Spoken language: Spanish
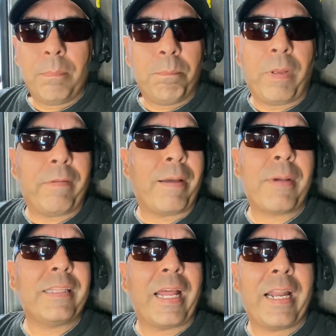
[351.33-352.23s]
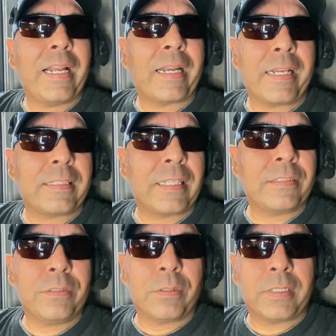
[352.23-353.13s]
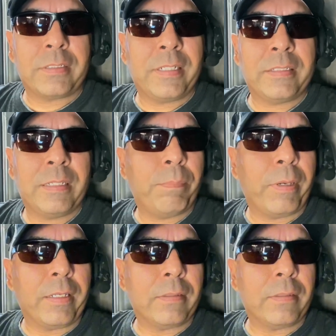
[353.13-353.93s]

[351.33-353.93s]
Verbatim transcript: me va a mandar a la riata, señores, así de simple.